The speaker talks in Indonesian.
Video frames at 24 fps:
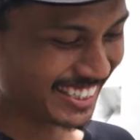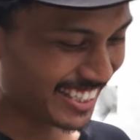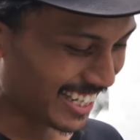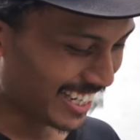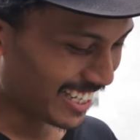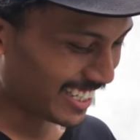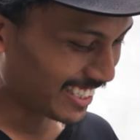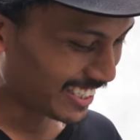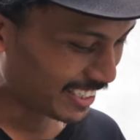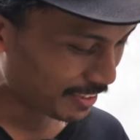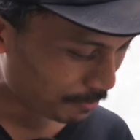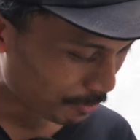
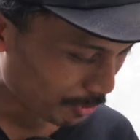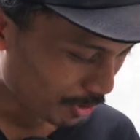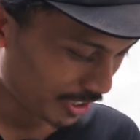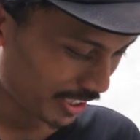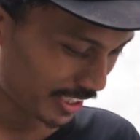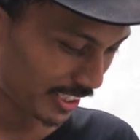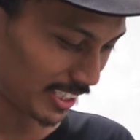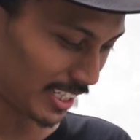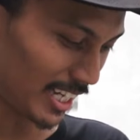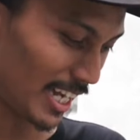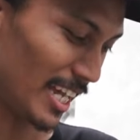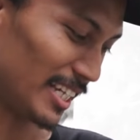kita ke
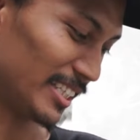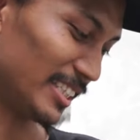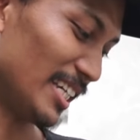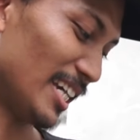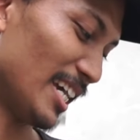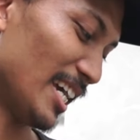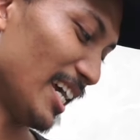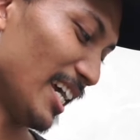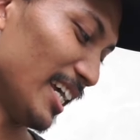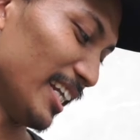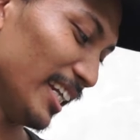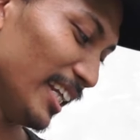bodi
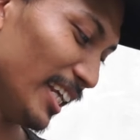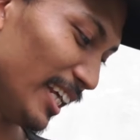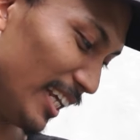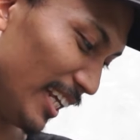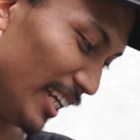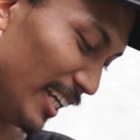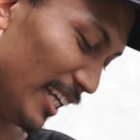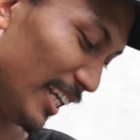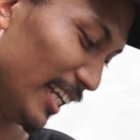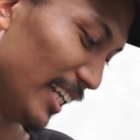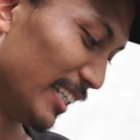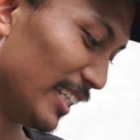tengahnya.
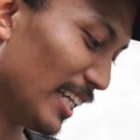Nih,